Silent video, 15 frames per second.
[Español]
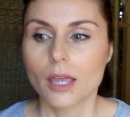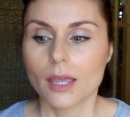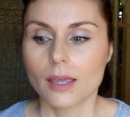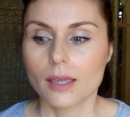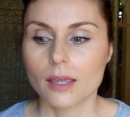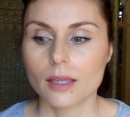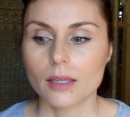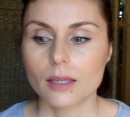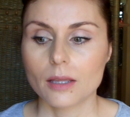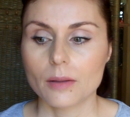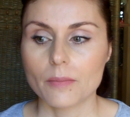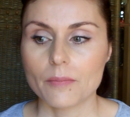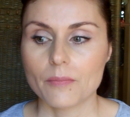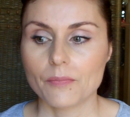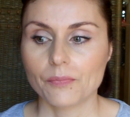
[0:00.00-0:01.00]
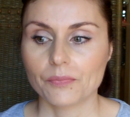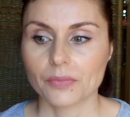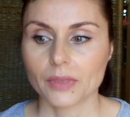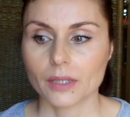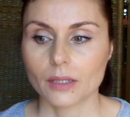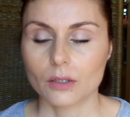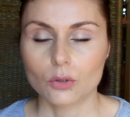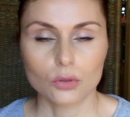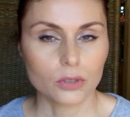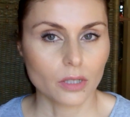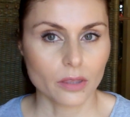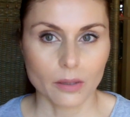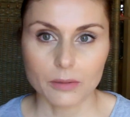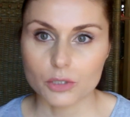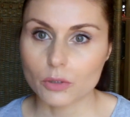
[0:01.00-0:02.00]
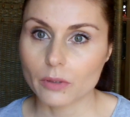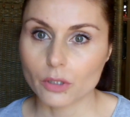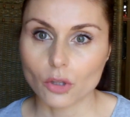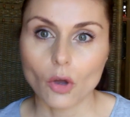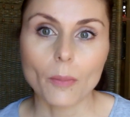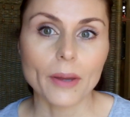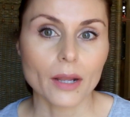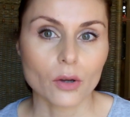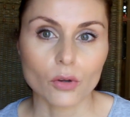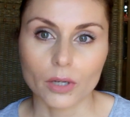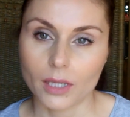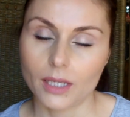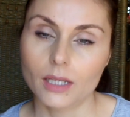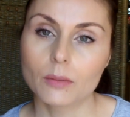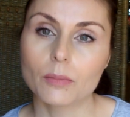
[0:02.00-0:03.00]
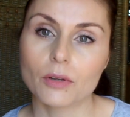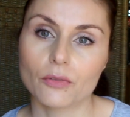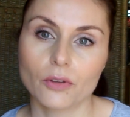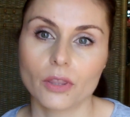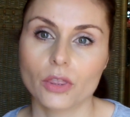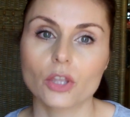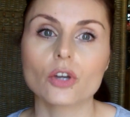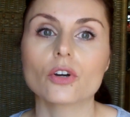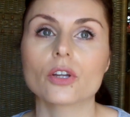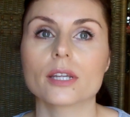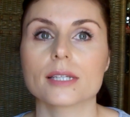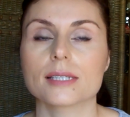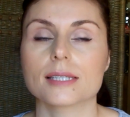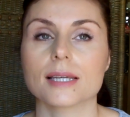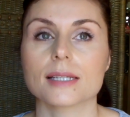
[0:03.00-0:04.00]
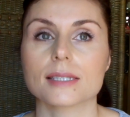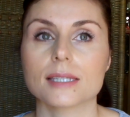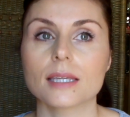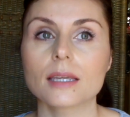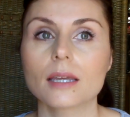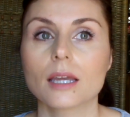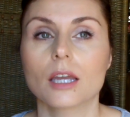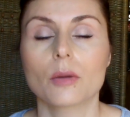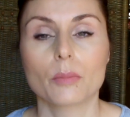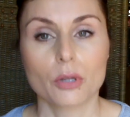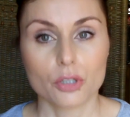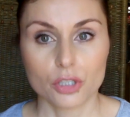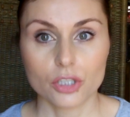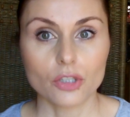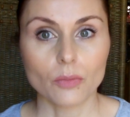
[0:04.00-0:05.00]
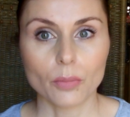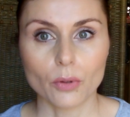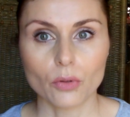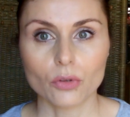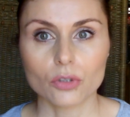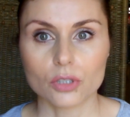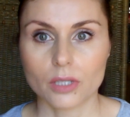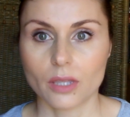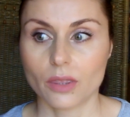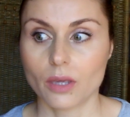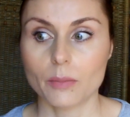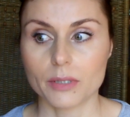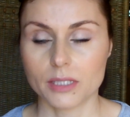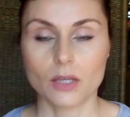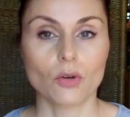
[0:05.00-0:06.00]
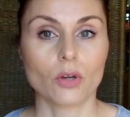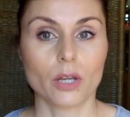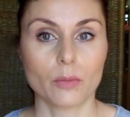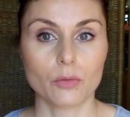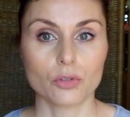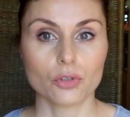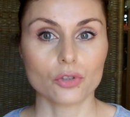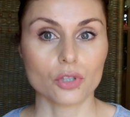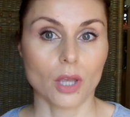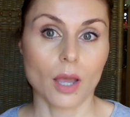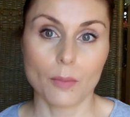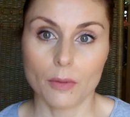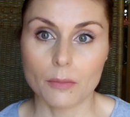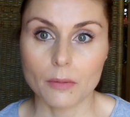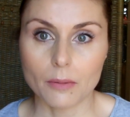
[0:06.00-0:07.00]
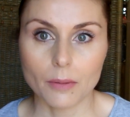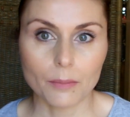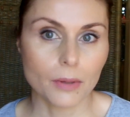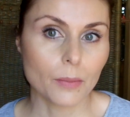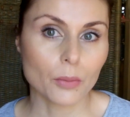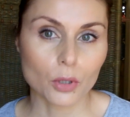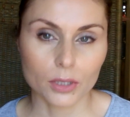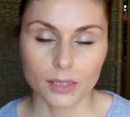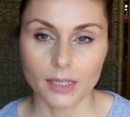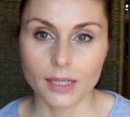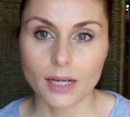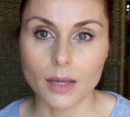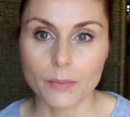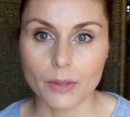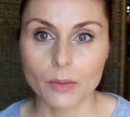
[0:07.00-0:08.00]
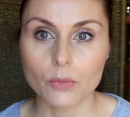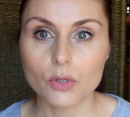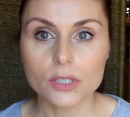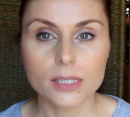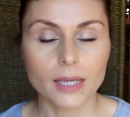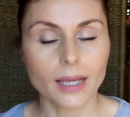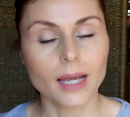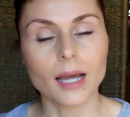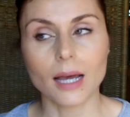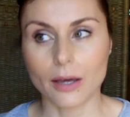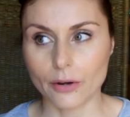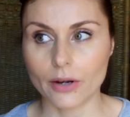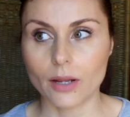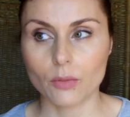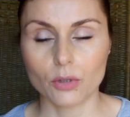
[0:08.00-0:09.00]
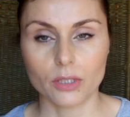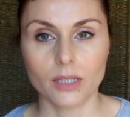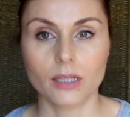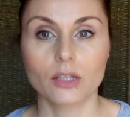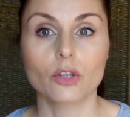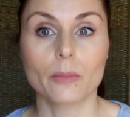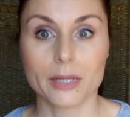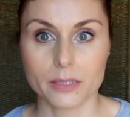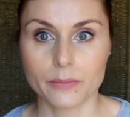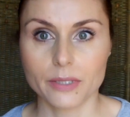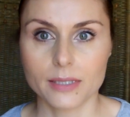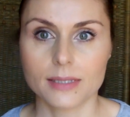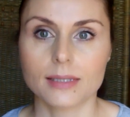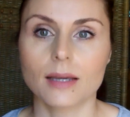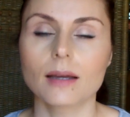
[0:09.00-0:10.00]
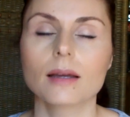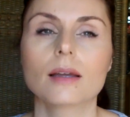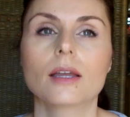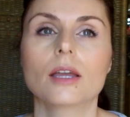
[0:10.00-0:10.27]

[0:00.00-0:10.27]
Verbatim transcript: Em, lo utilizaba sobre todo para corregir imperfecciones y así, pero si sí son productos quizá demasiado cremosos. A mí me iban bien porque tenía la piel muy seca, ahora la voy teniendo más mixta,